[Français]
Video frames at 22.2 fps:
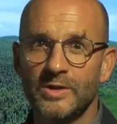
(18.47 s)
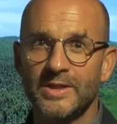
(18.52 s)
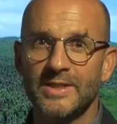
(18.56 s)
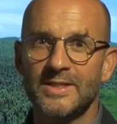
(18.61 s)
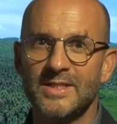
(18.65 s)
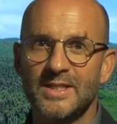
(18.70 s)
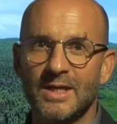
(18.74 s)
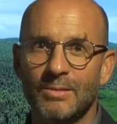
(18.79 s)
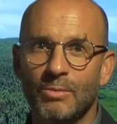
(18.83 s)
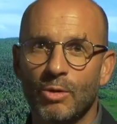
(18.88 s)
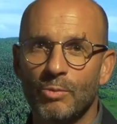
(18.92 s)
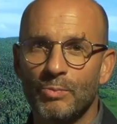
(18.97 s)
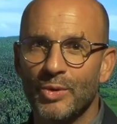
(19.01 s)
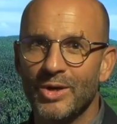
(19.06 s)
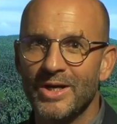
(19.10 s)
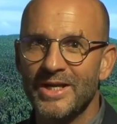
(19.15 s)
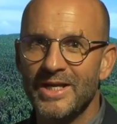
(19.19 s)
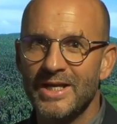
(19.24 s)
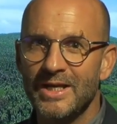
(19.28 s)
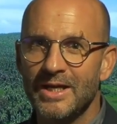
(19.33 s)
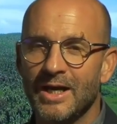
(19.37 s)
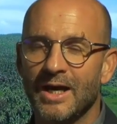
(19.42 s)
ici à
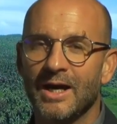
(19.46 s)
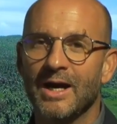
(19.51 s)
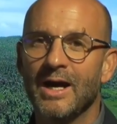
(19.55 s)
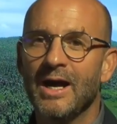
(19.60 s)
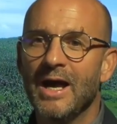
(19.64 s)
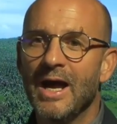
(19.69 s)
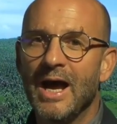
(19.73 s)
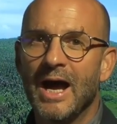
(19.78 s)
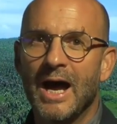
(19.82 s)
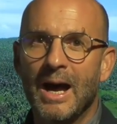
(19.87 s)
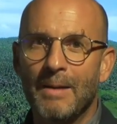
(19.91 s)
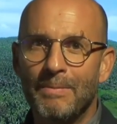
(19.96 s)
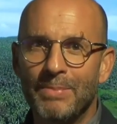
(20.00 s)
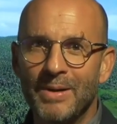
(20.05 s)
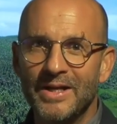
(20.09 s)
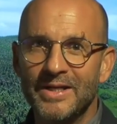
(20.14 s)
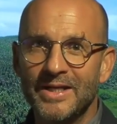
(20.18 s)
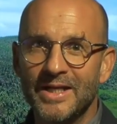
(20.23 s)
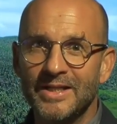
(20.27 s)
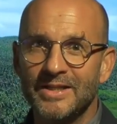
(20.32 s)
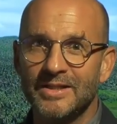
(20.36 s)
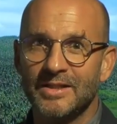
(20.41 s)
Montpellier, à,
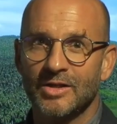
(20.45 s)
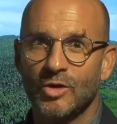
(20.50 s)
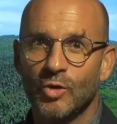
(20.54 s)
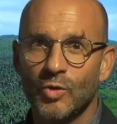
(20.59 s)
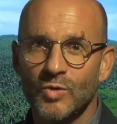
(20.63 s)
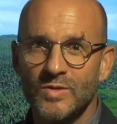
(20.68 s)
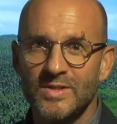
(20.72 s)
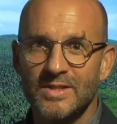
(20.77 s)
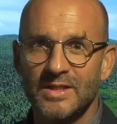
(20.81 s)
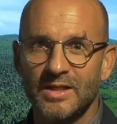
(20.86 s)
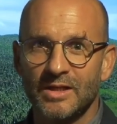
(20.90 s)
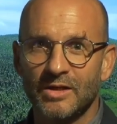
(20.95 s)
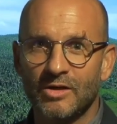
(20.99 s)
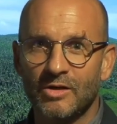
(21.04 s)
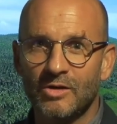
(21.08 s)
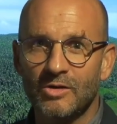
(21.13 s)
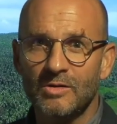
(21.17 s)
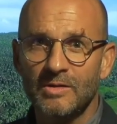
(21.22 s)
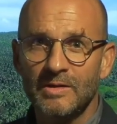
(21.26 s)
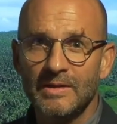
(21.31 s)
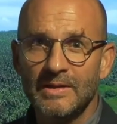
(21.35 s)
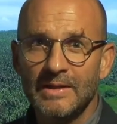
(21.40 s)
Planète
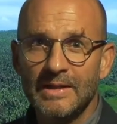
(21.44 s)
Océan.